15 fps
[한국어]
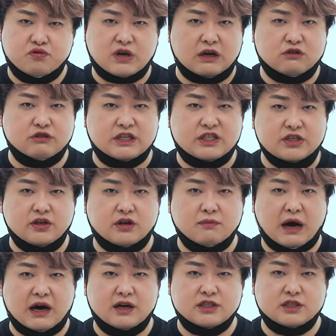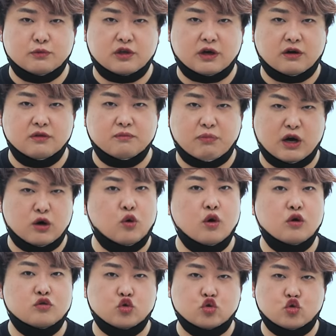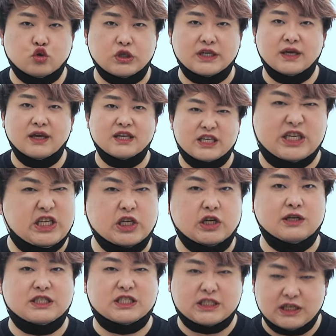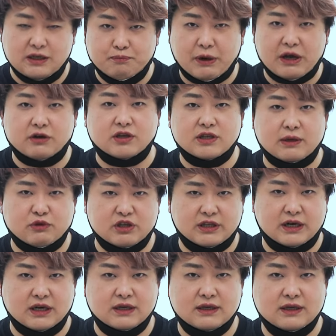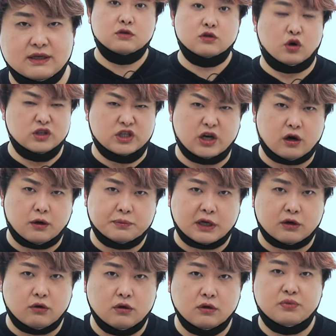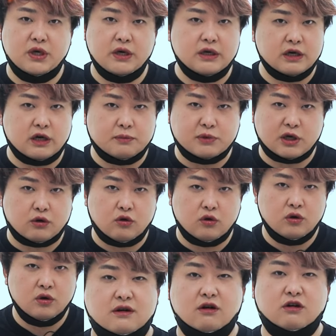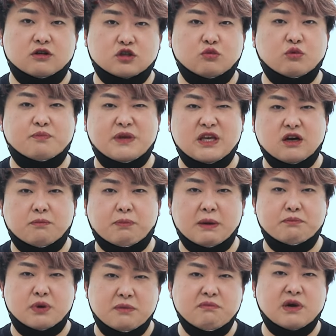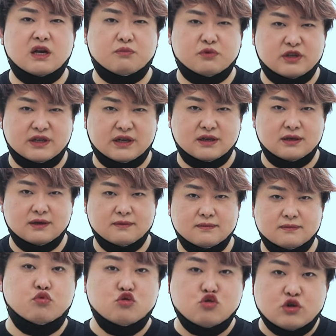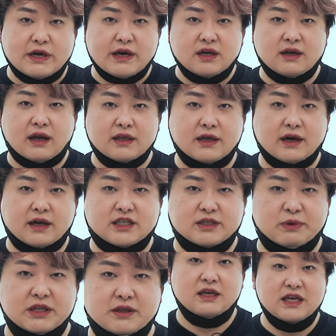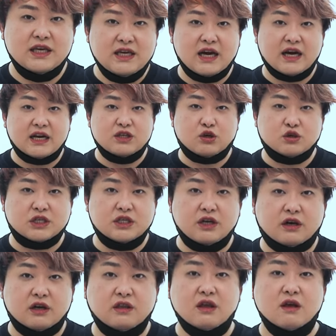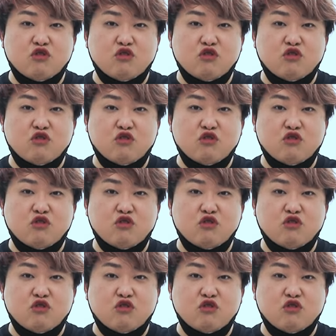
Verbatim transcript: 북한군의 진격을 막아내지 못한 건 바로 국군이 기열진빠였기 때문이다. 전차가 없다고? 비행기가 없다고? 그런 건 전부 비겁한 변명일 뿐이다. 무기에는 한계가 있지만 인간의 정신력은